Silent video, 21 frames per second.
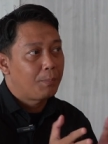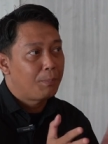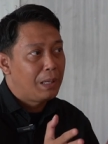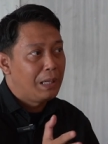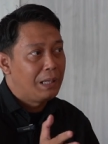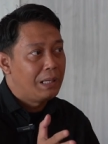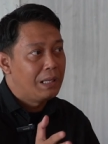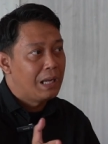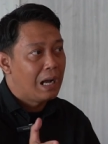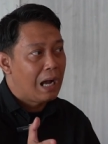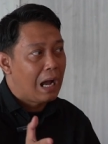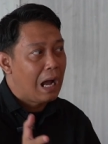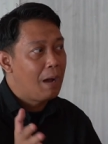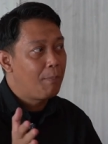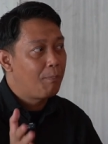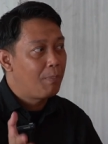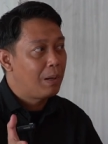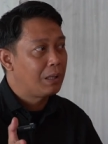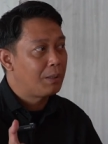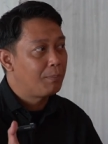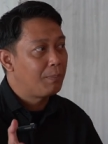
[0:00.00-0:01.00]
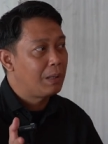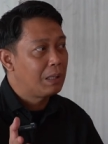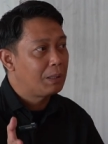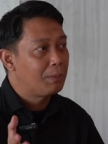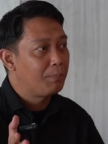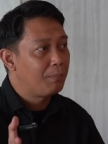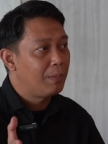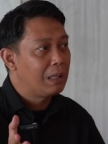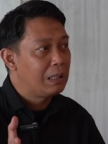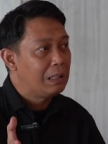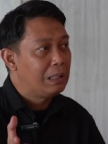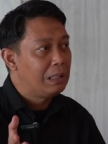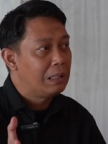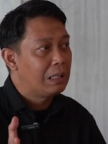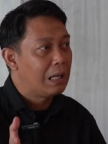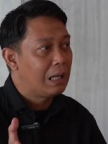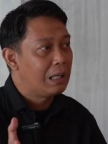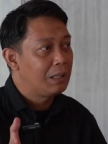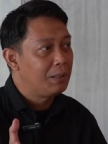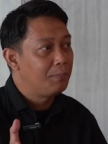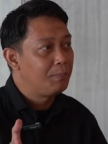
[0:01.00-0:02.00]
media apa teman-teman ini
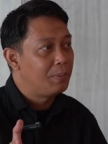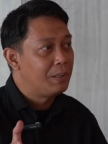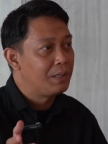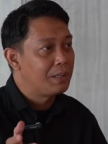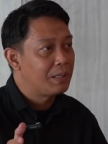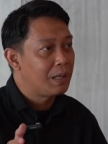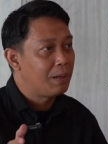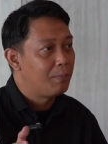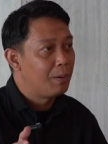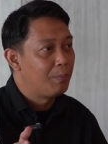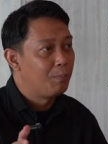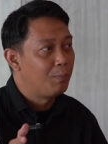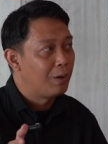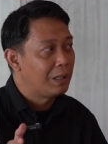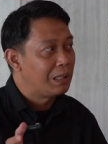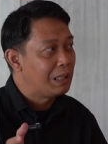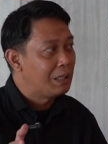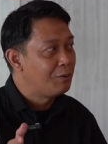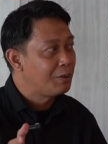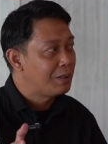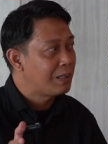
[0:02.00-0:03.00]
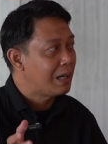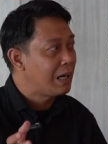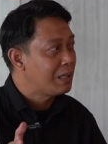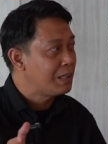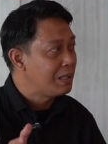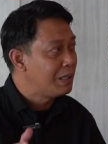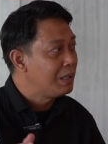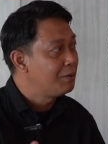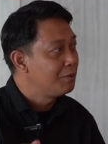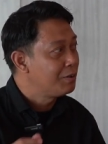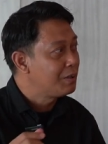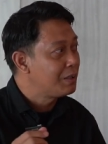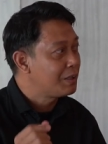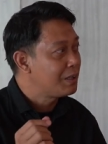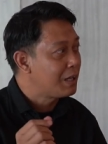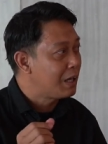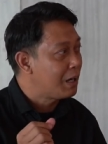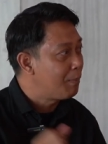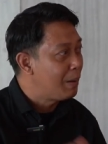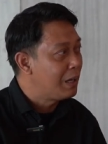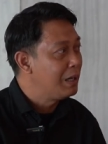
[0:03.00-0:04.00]
nanti bisa membuat ilustrasi itu
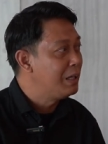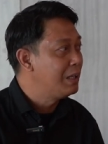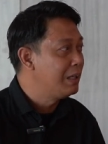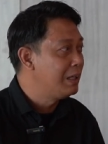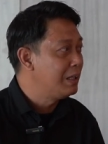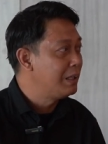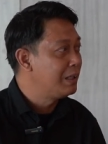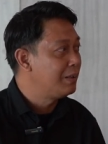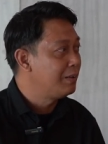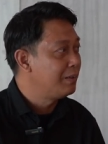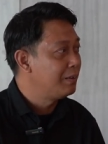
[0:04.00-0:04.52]
secara mandiri ya. itu?